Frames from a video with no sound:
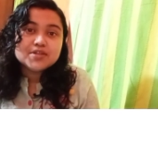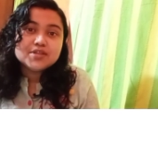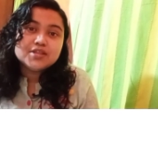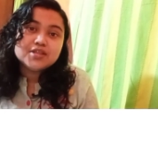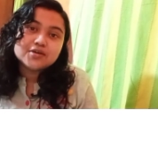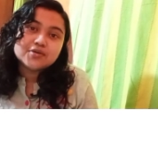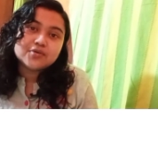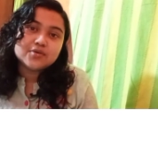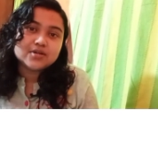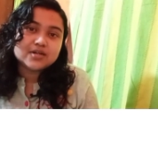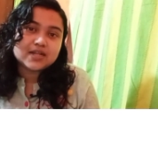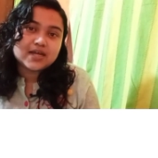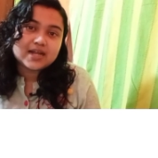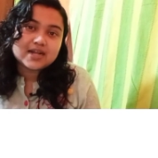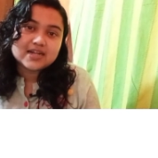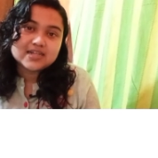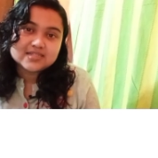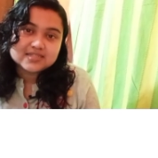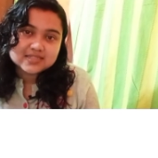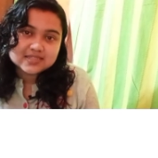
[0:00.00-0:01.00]
এবার আমি
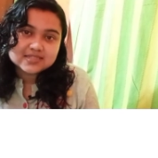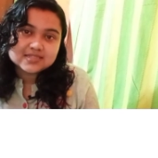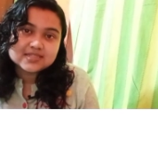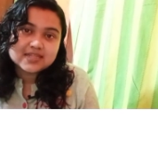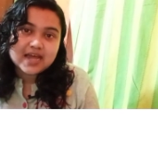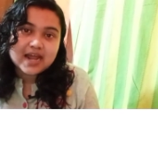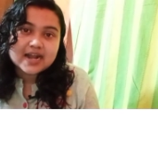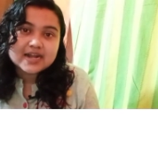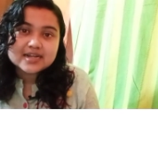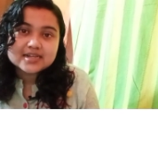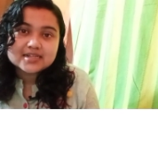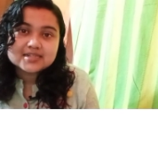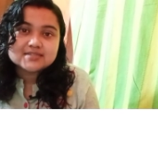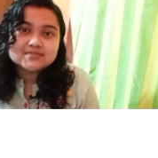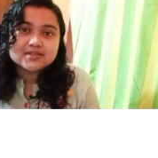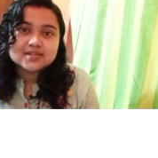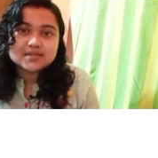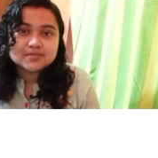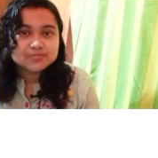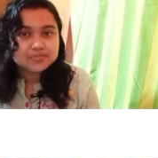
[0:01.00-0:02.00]
দেখাবো কি করে
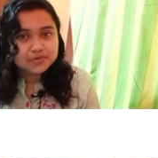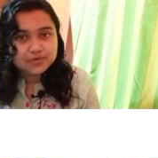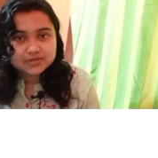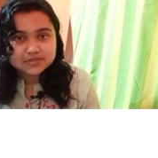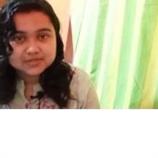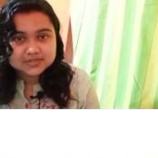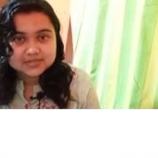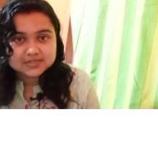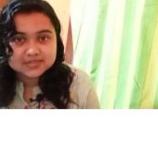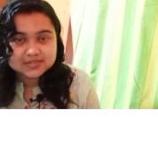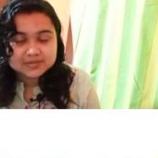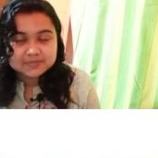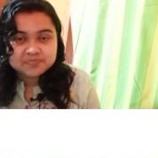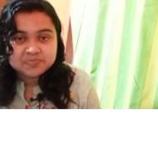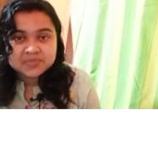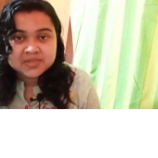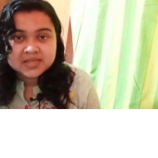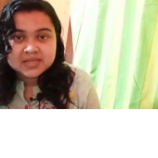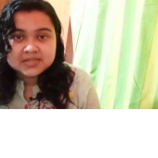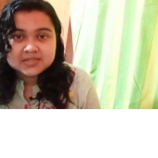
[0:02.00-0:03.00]
কন্ট্যাক্ট লেন্স পড়তে
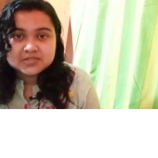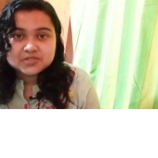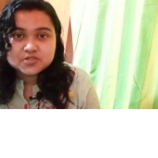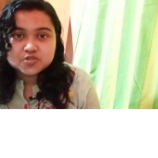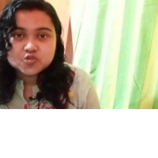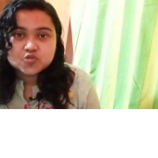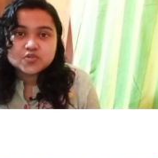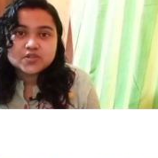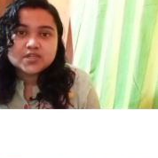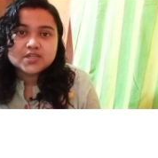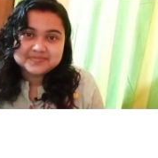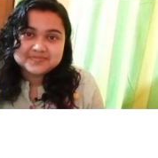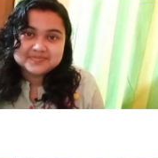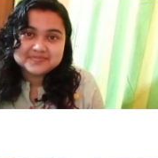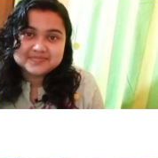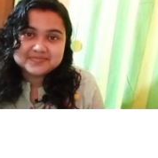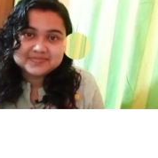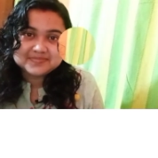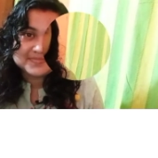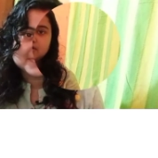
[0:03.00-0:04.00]
হয়
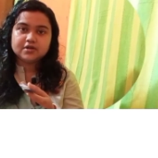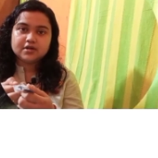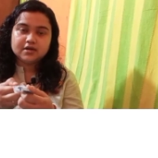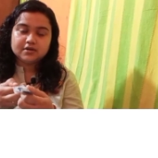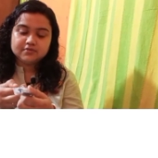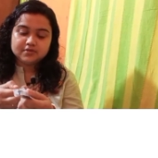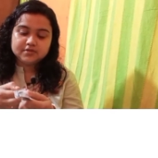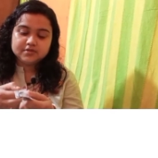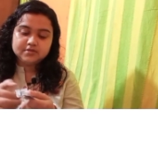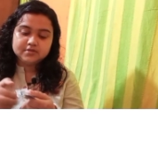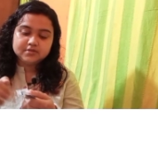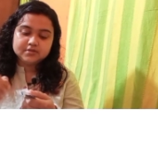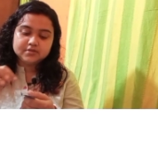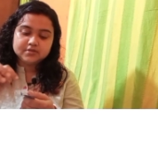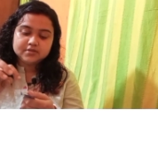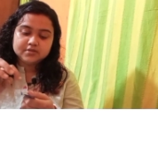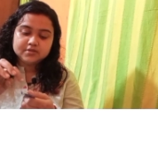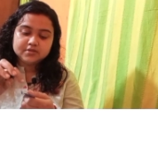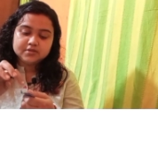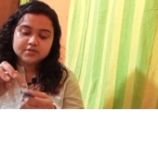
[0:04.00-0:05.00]
কভারটা
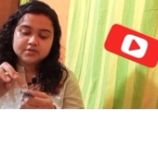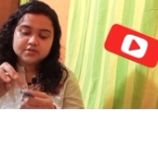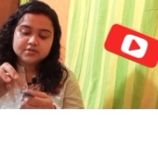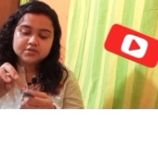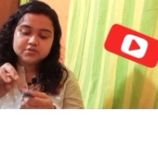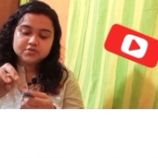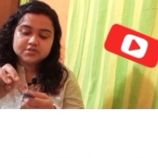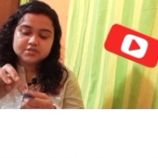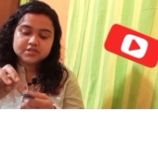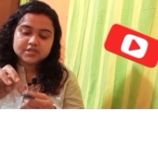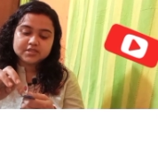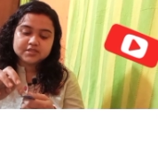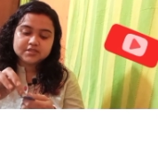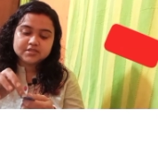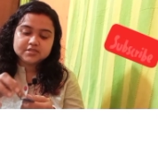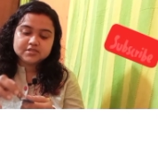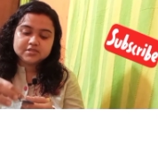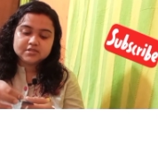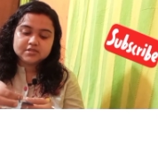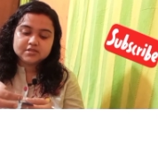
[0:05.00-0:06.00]
সরাবে কন্ট্যাক্ট
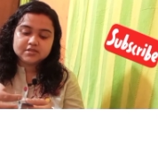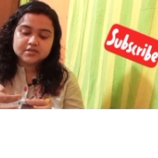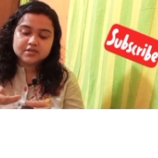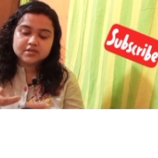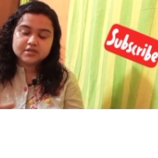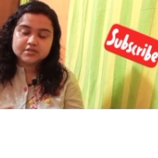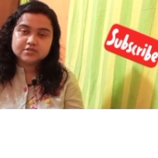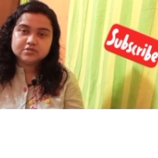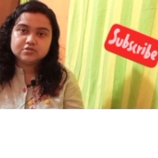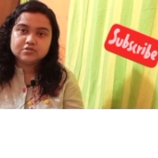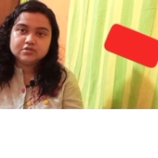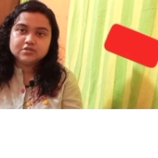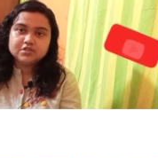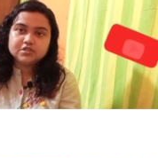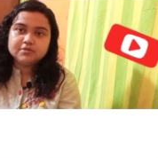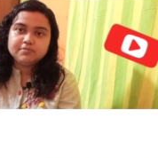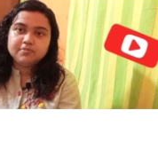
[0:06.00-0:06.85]
লেন্সের কভারটা খুললে